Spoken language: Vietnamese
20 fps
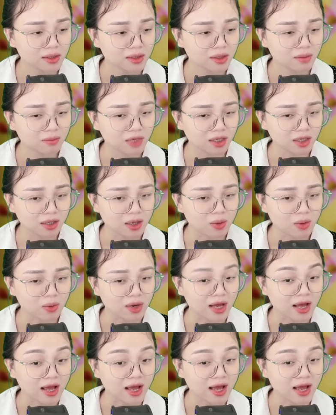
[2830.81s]
Mật khẩu
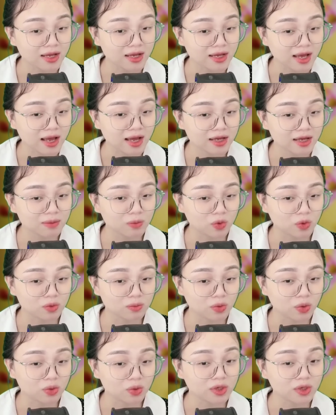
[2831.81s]
là hai hai bốn
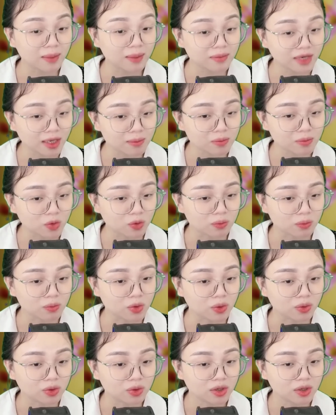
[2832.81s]
bốn năm năm một
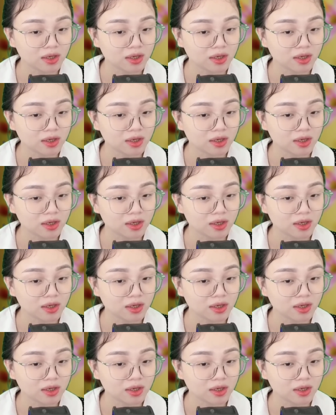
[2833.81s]
một.